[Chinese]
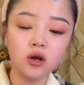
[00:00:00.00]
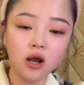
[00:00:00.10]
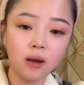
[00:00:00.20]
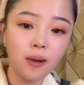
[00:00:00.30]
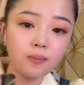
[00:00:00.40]
以做
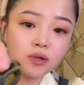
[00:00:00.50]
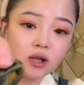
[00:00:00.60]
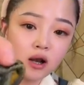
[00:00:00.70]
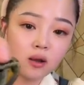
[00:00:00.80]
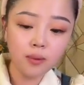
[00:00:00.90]
个凉拌
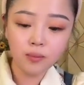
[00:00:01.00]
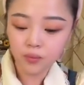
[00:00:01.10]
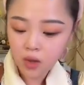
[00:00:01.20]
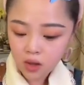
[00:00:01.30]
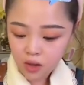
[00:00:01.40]
皮蛋，凉
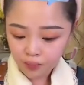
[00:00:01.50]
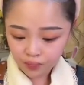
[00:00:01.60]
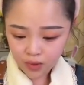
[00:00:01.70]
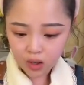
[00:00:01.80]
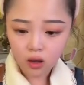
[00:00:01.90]
拌
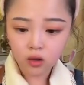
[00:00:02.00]
那